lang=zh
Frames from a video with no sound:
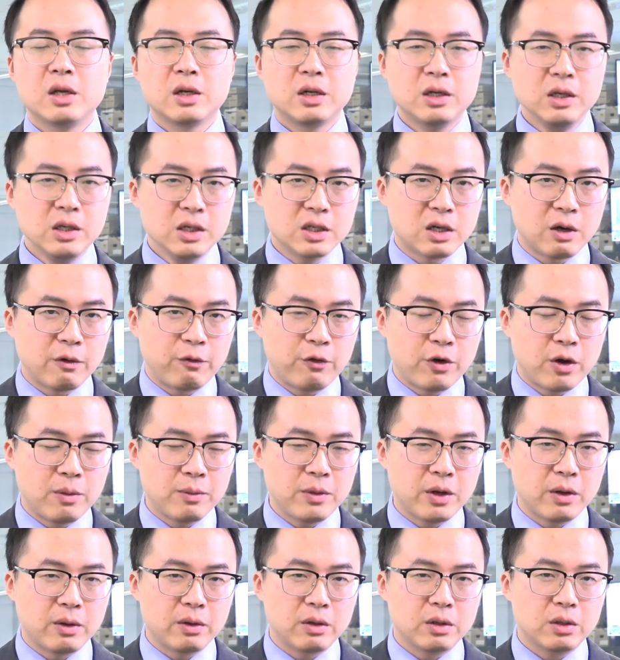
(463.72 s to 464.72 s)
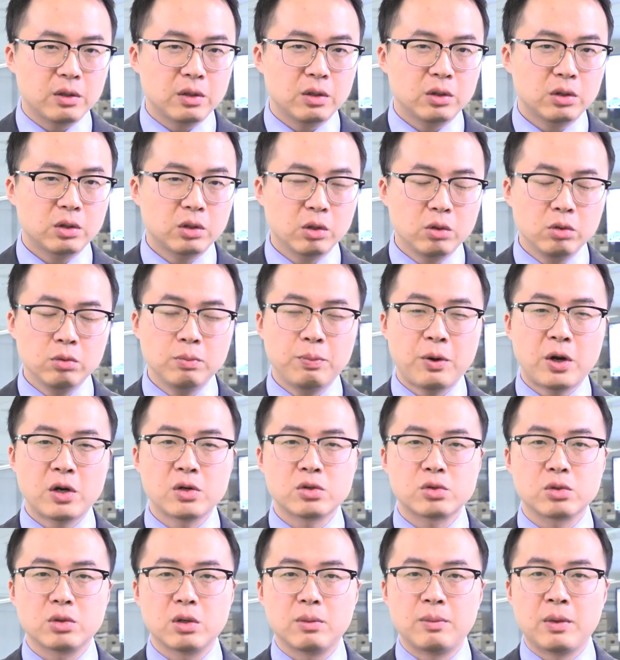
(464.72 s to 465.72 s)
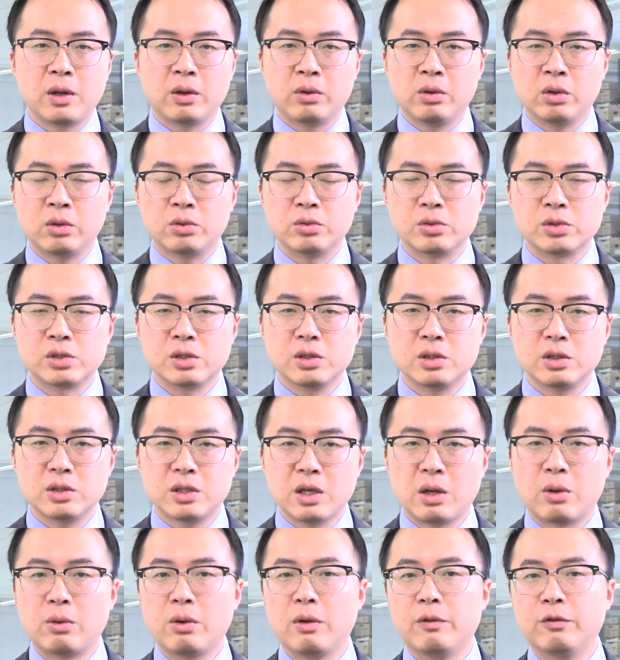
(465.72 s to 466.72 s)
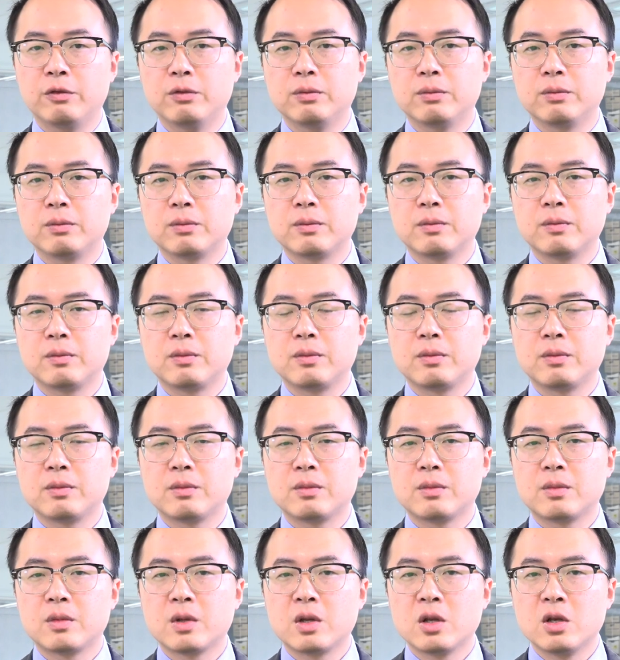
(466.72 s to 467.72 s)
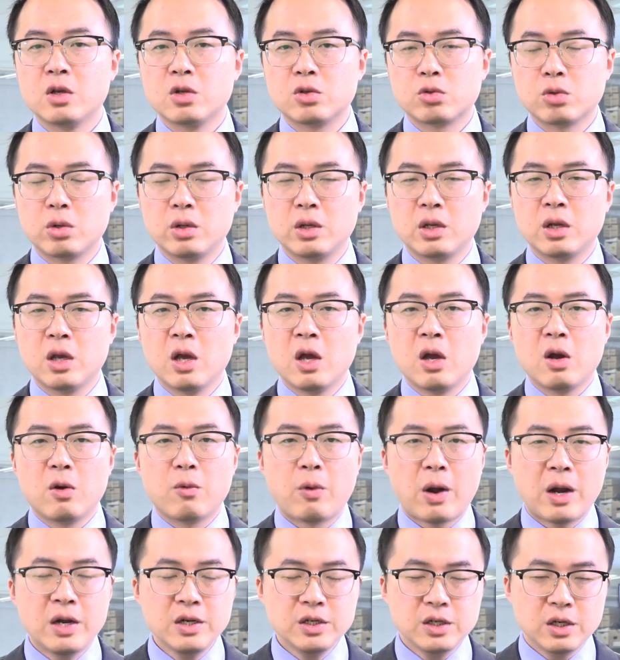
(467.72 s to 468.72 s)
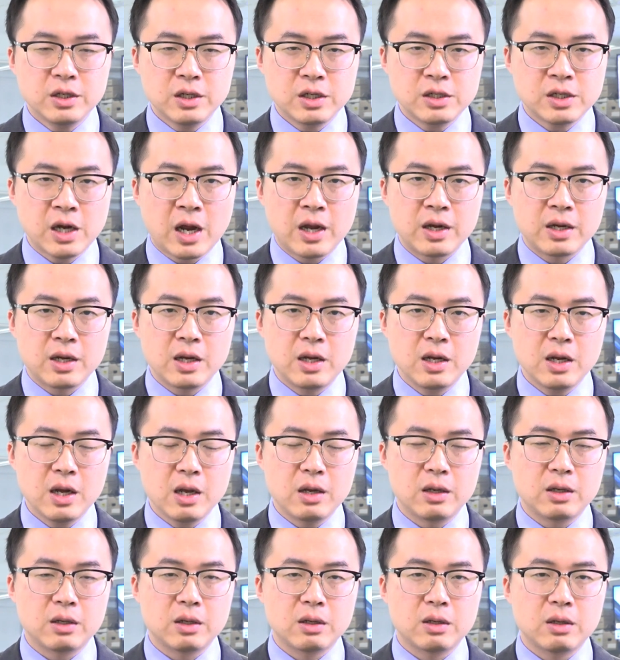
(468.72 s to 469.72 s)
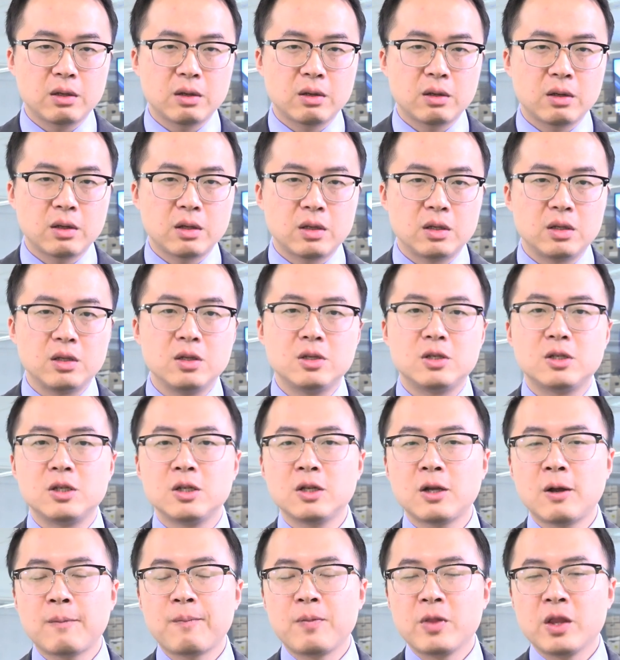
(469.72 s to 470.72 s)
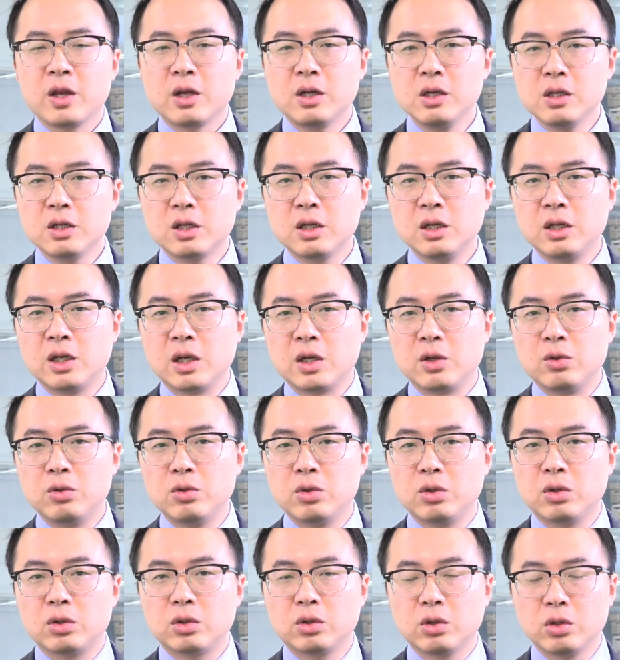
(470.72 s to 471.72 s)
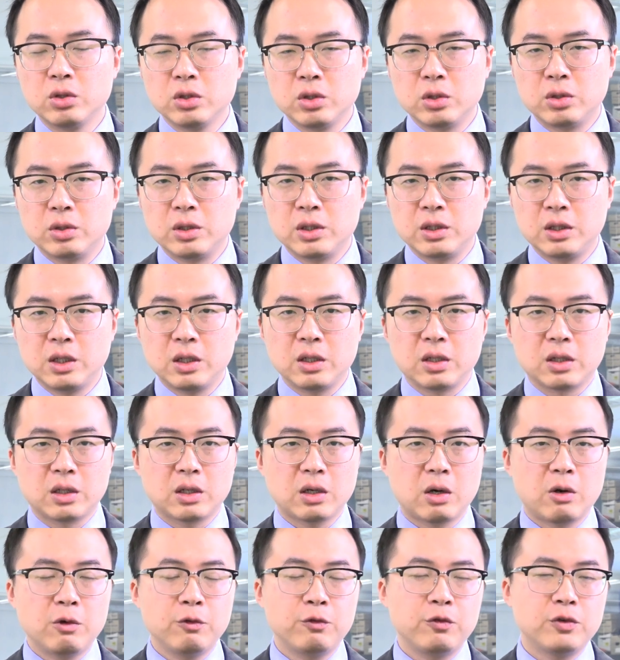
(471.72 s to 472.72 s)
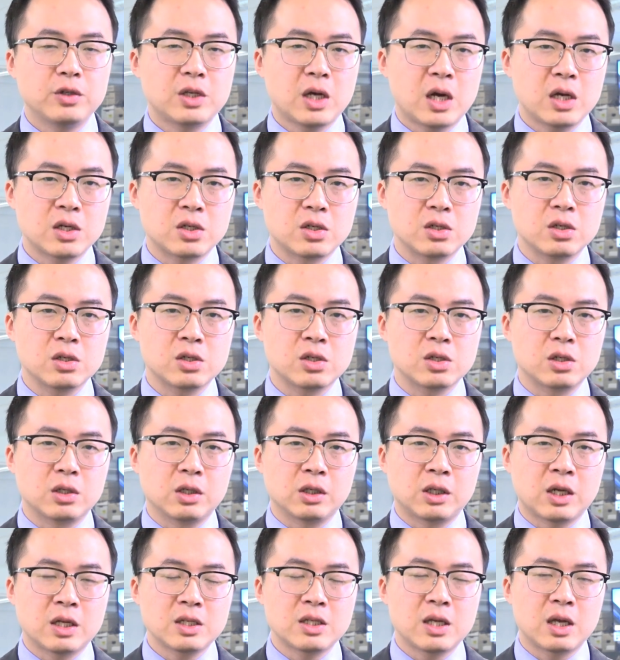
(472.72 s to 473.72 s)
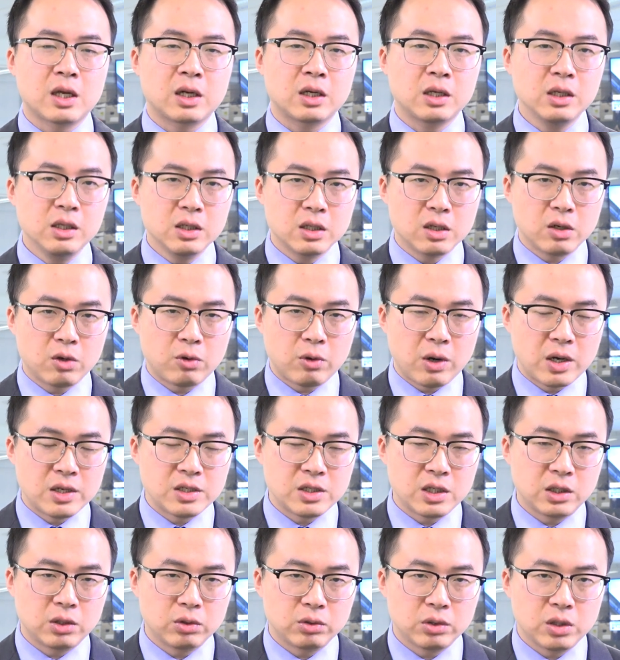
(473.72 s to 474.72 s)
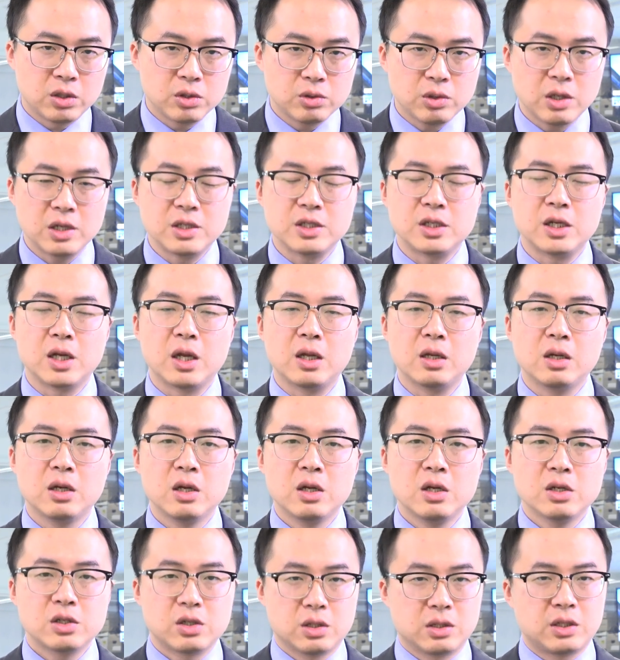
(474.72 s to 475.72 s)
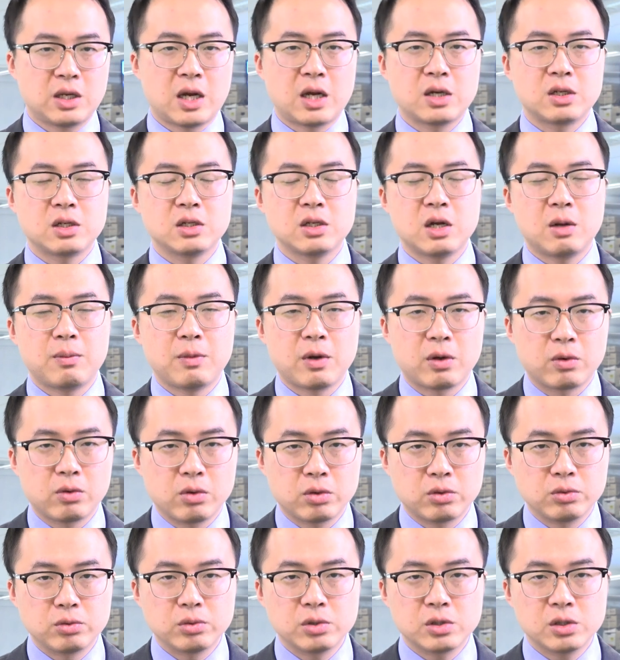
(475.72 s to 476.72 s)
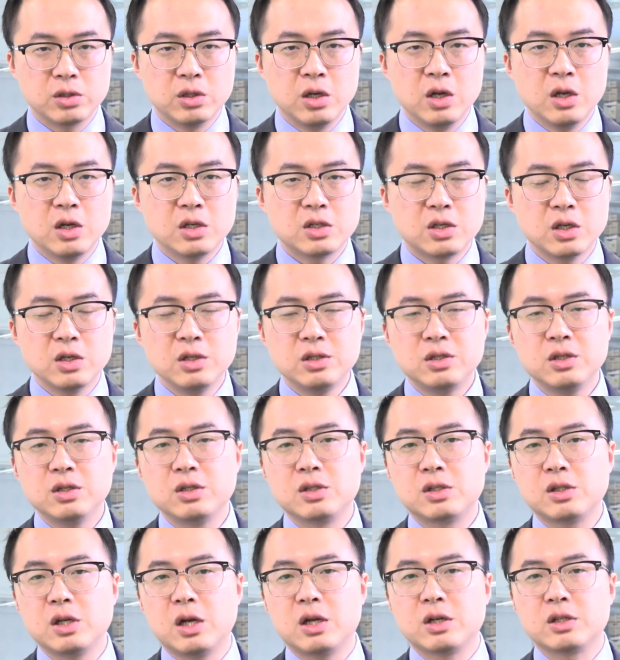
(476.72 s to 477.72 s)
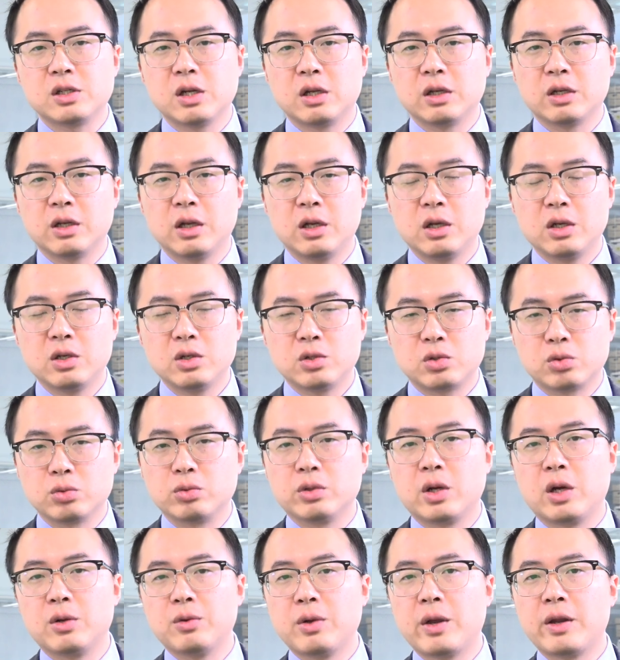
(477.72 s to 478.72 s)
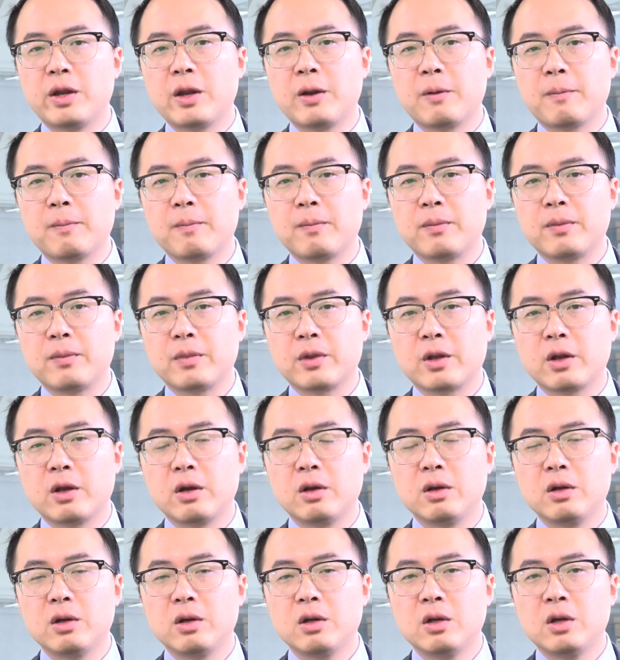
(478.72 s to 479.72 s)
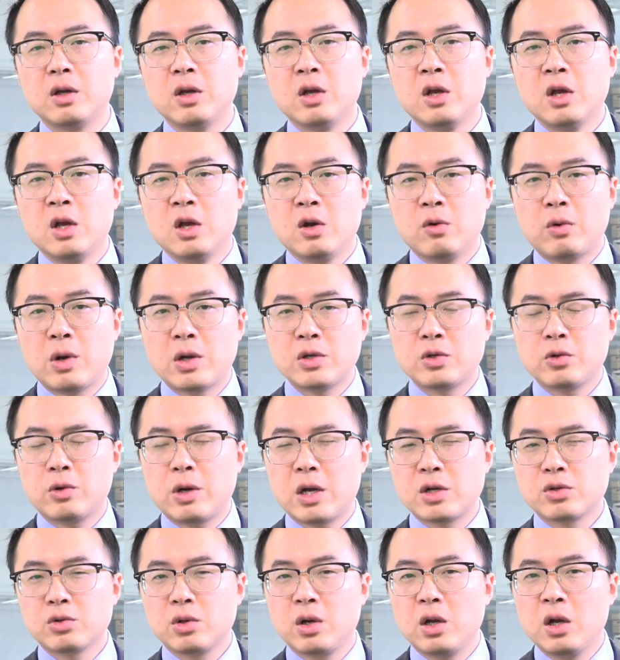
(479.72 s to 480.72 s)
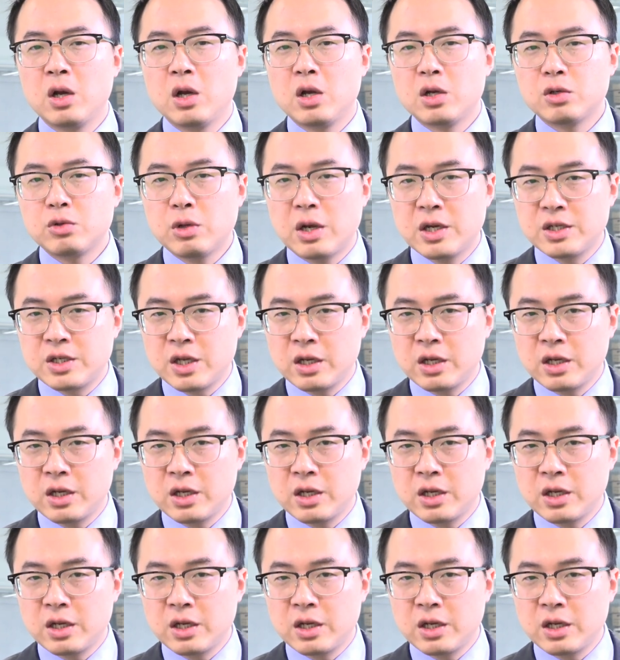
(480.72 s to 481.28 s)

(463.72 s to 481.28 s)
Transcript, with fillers: 各个方面都帮助了美国股市在恢复。所以完整的产业链，以及呢各个领域都有一定高附加值，使得它在各个环节都能赚钱，这才是让美国股市真正上涨的主要原因啊。换句话说，赚